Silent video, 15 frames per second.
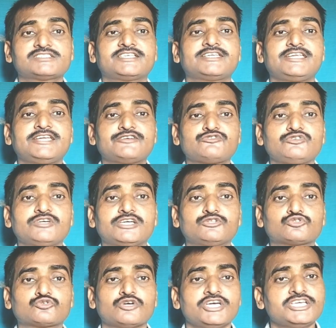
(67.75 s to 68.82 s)
से रिलेटिव है
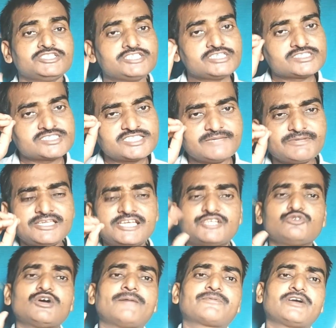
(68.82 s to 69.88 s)
दोस्तों जिससे भी
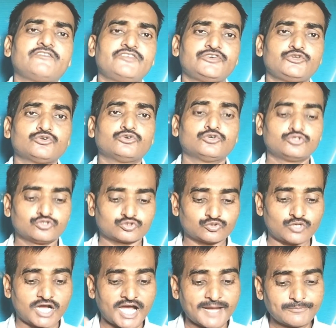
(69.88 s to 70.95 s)
रिलेटिव आपका वीडियो हो
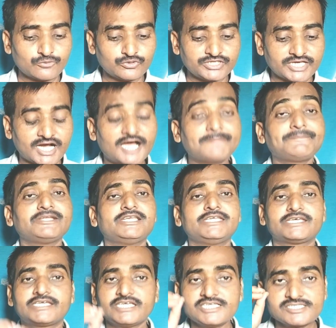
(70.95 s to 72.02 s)
दोस्तों आपको यहाँ पे
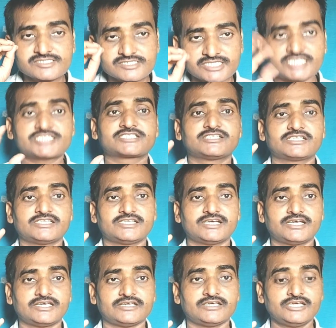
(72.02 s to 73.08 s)
लिख के सर्च कर
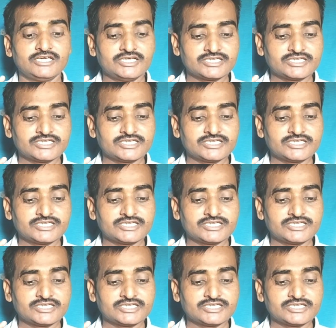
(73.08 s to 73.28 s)
देना है